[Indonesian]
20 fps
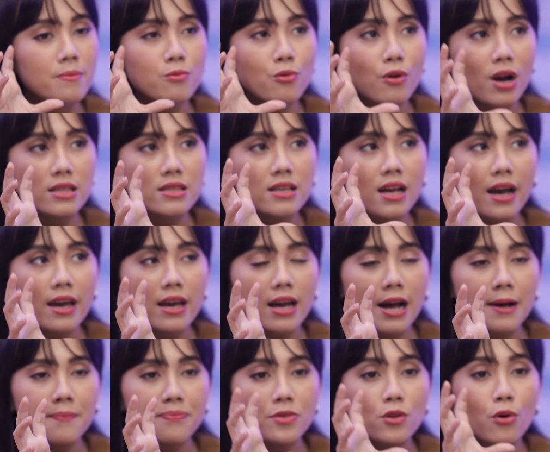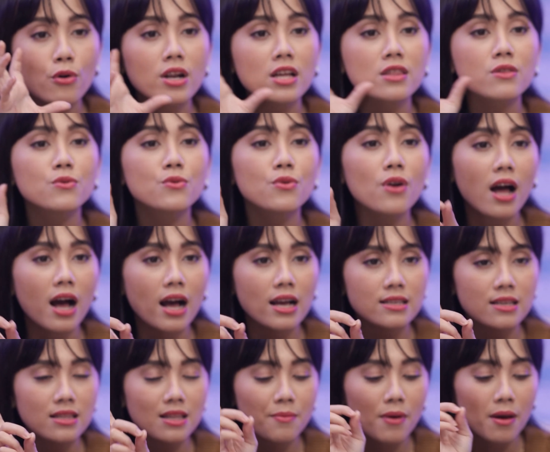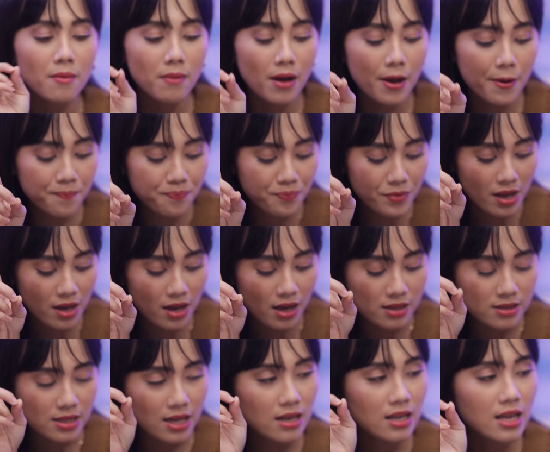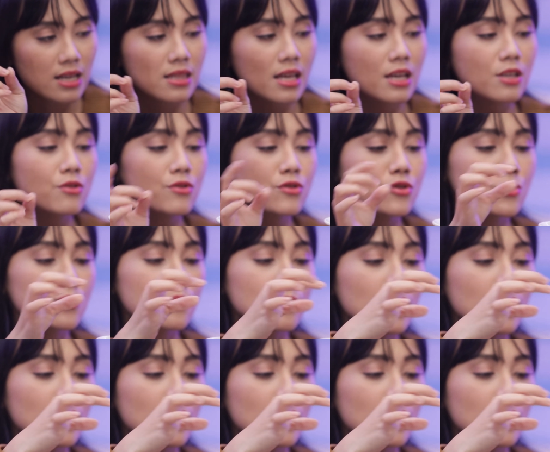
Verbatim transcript: bukan kayak donat gula jadi memang targetnya itu